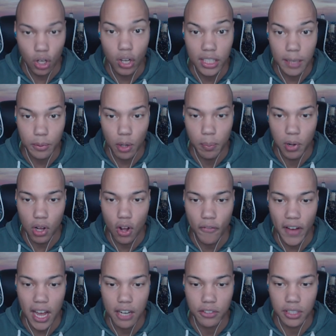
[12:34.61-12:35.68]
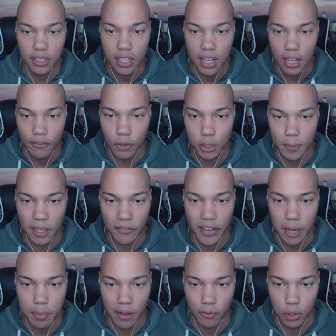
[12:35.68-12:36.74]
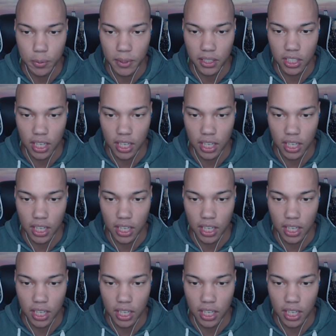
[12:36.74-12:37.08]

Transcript: Doch, ich habe doch einen Block of Iron. Wo ist meine Werkbank? Wo ist mein...